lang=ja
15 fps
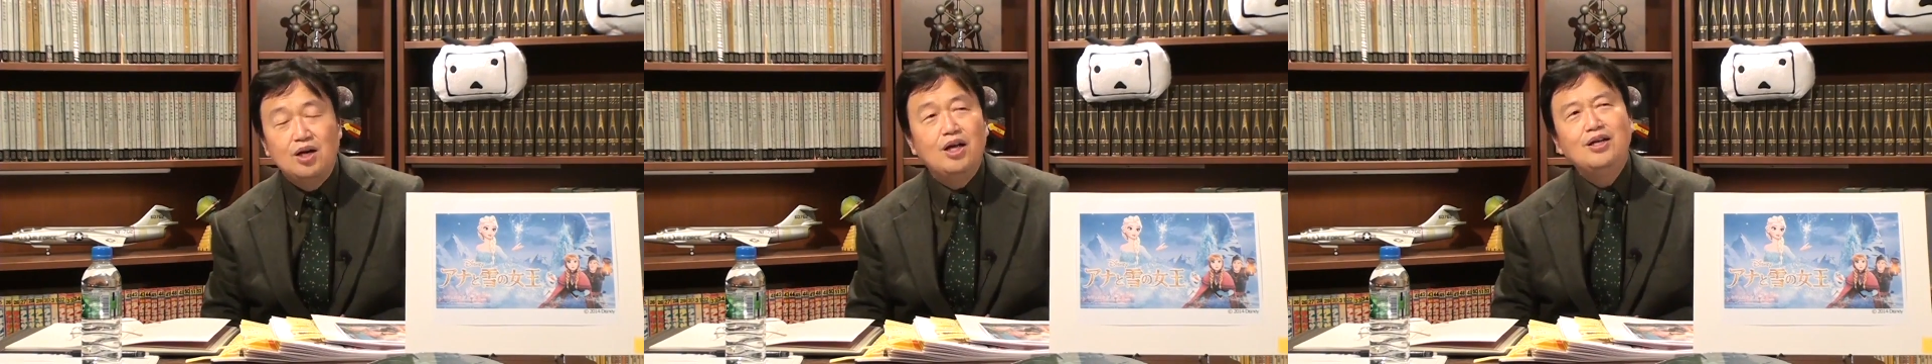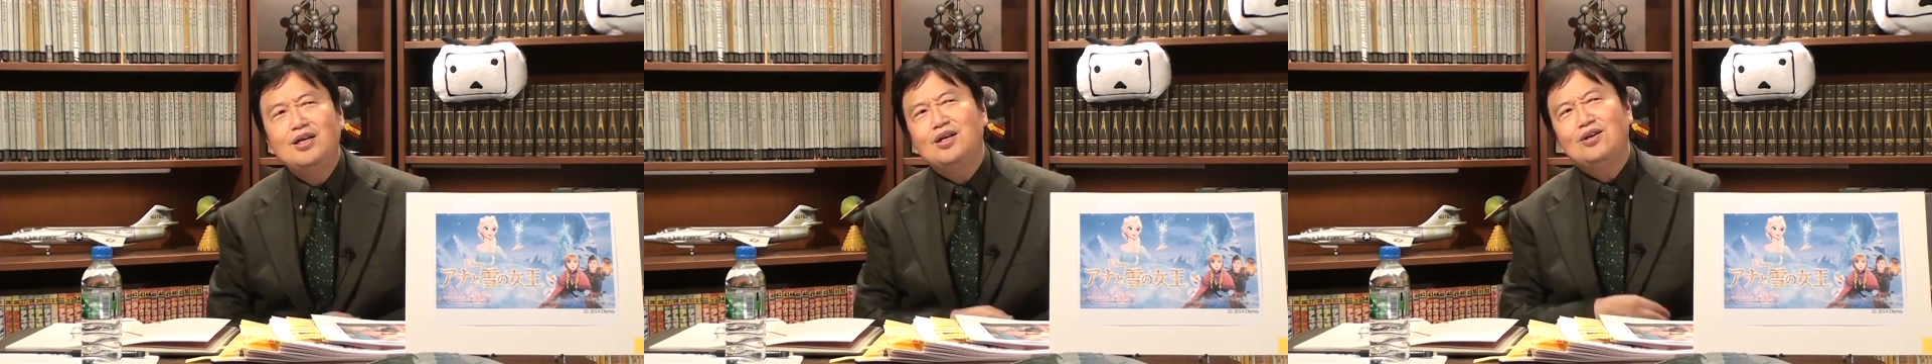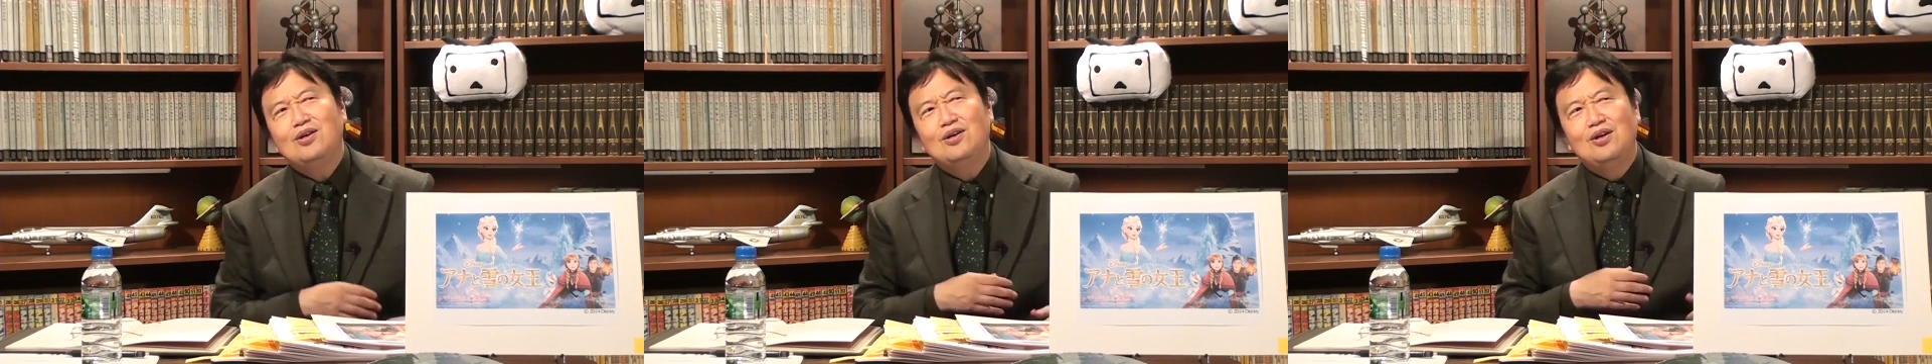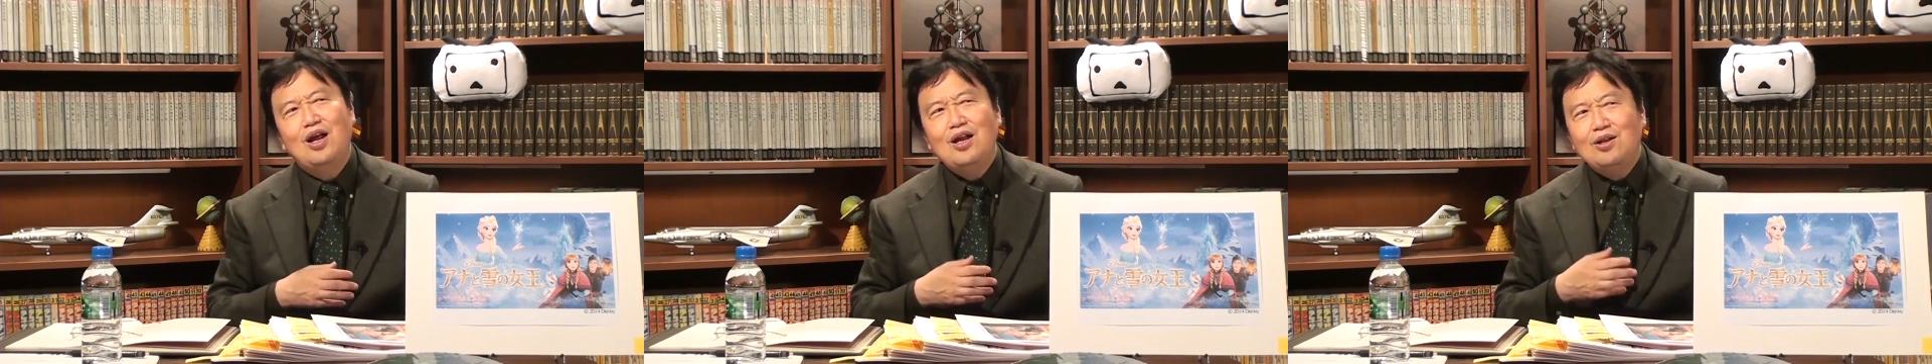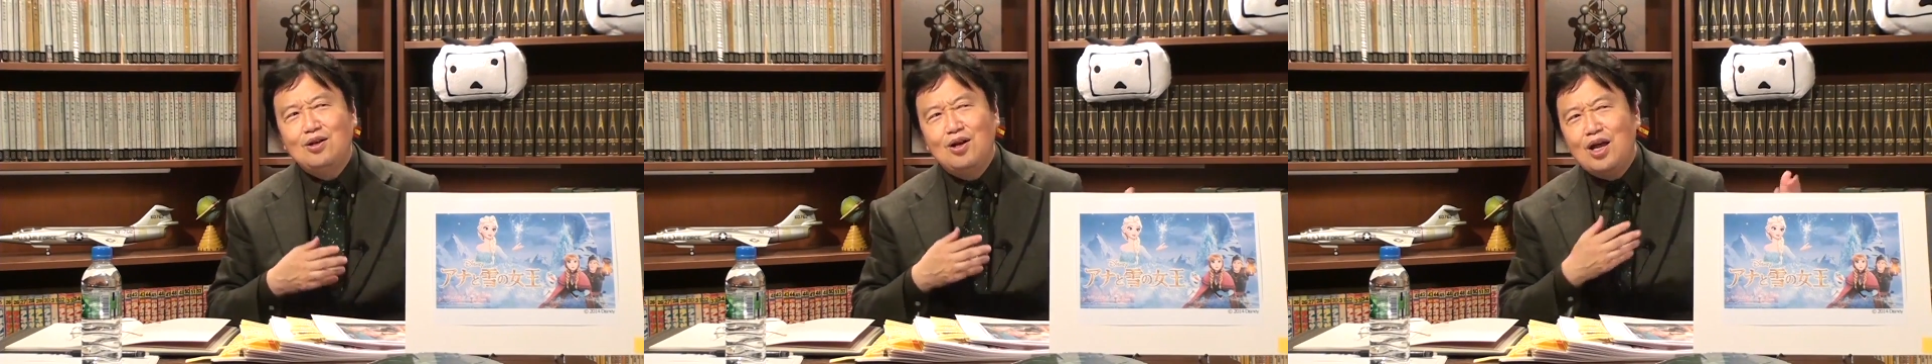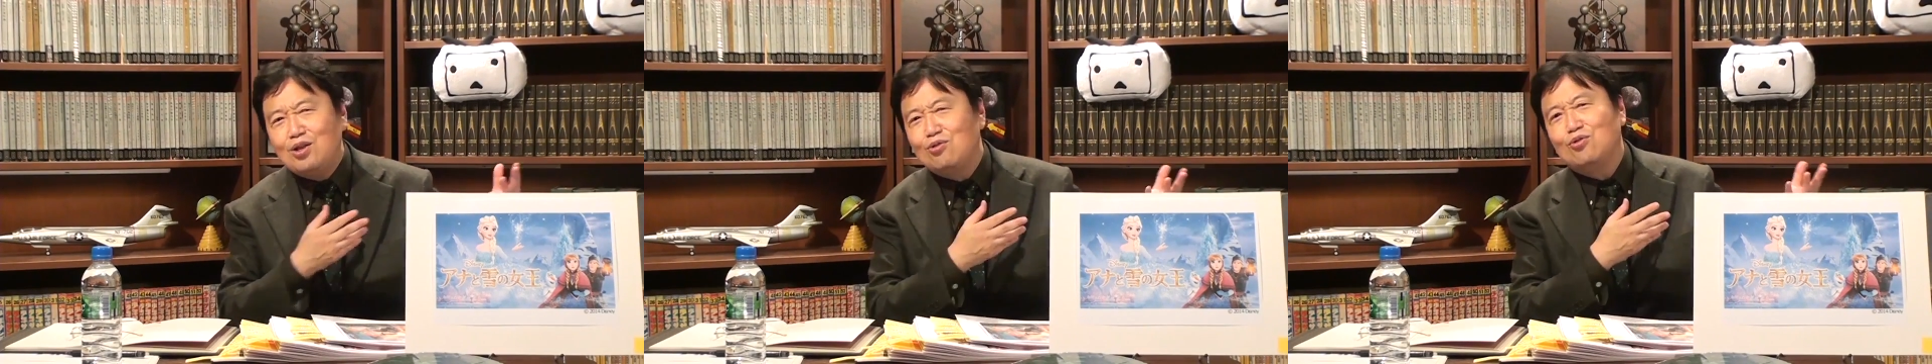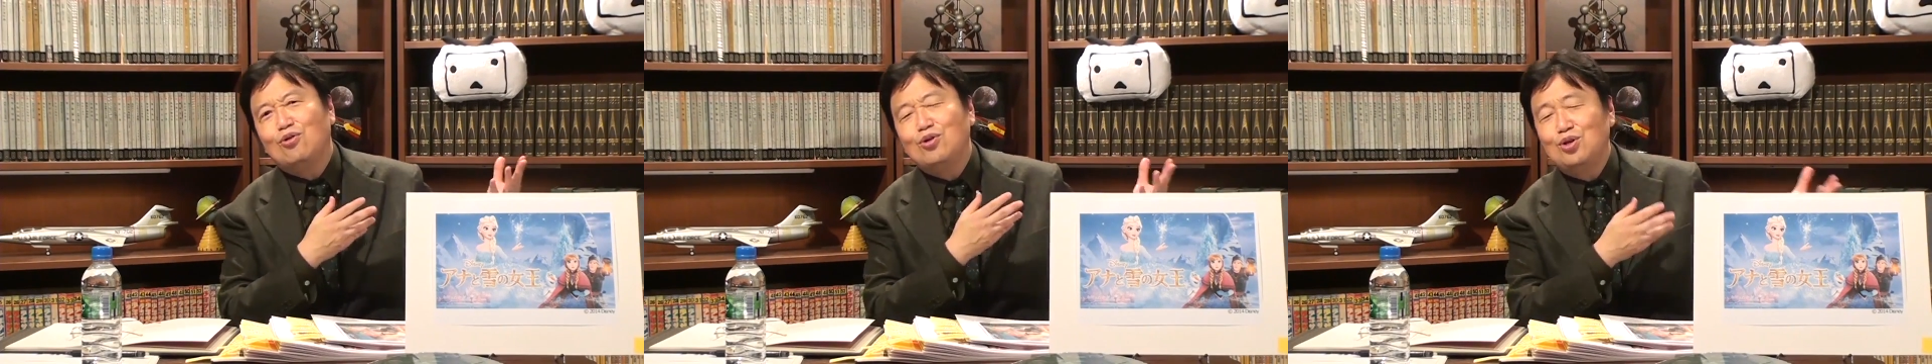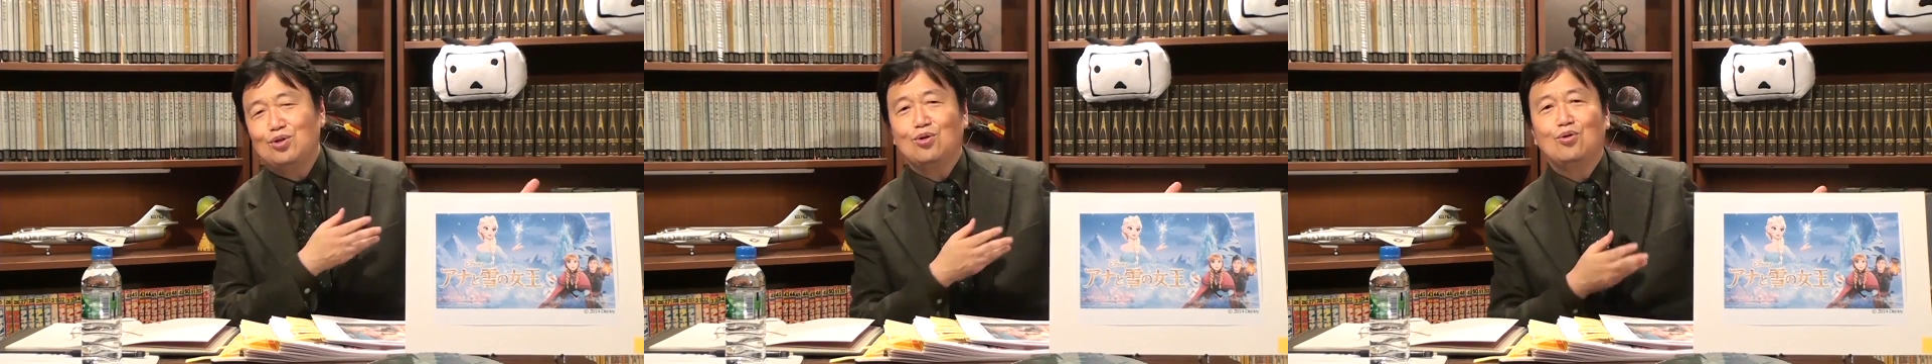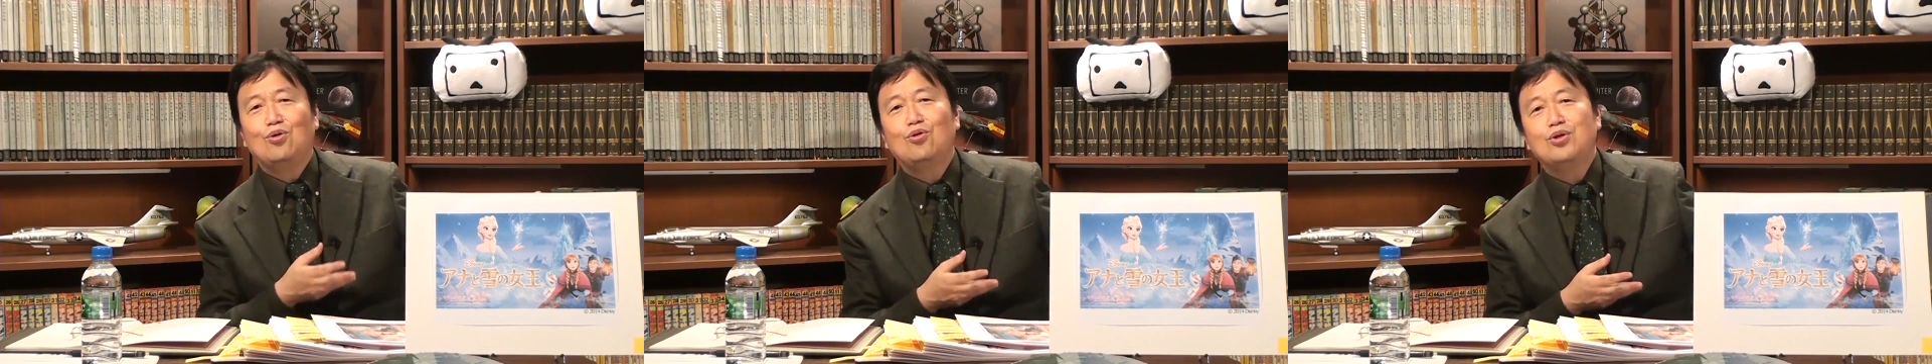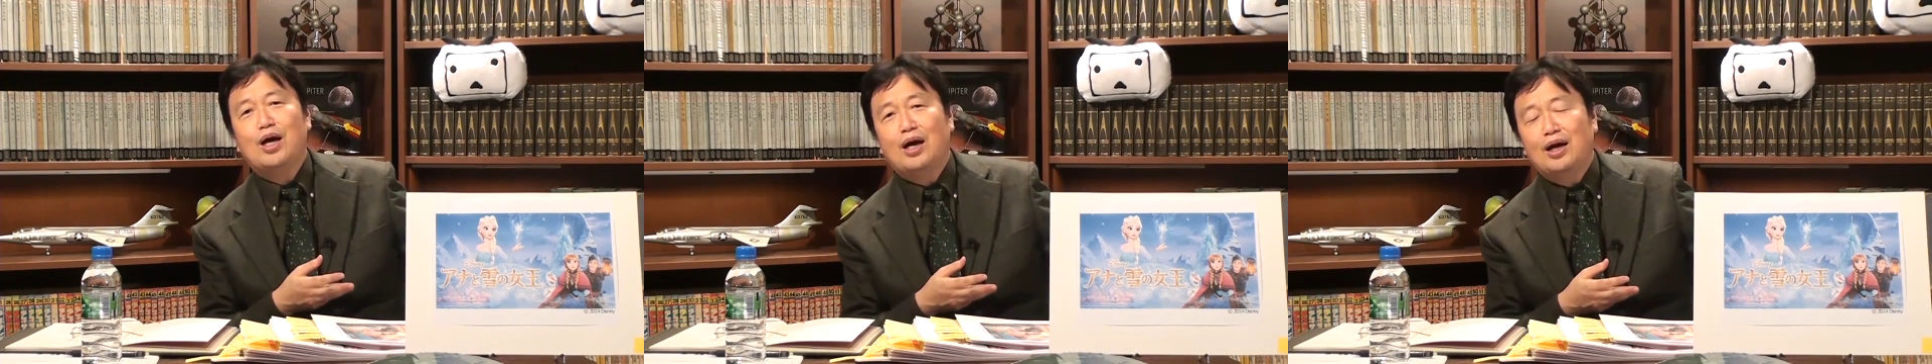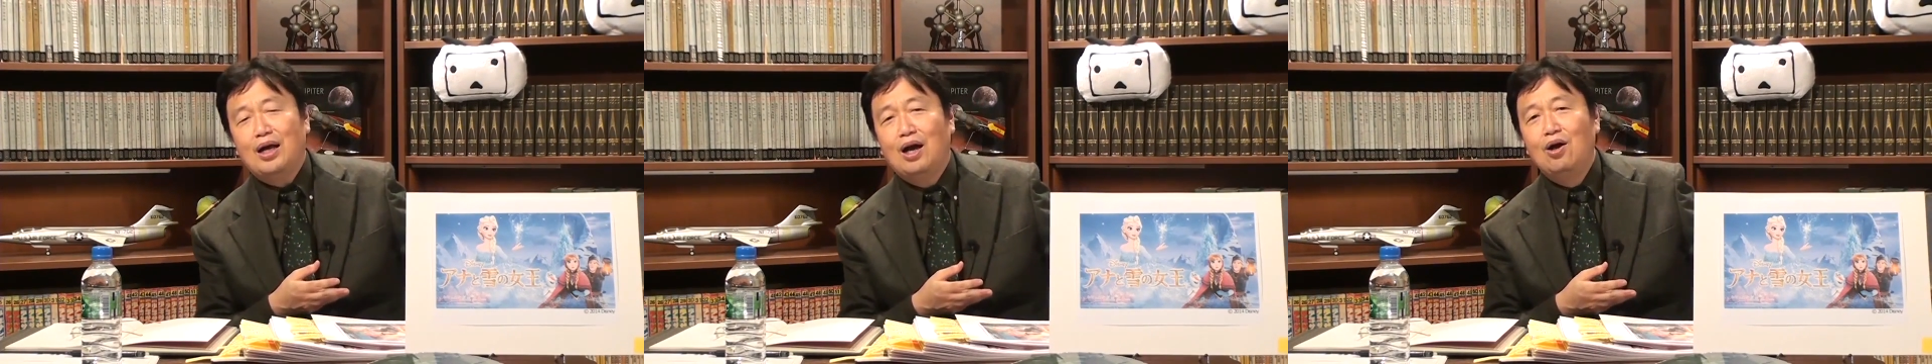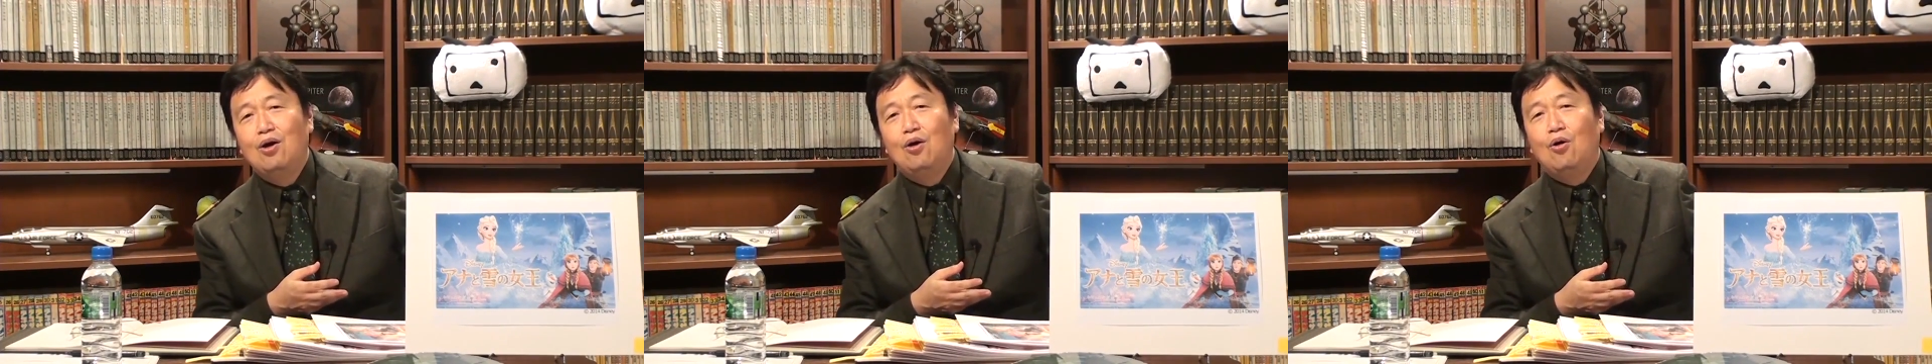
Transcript: レリレレッドイットゴーだから、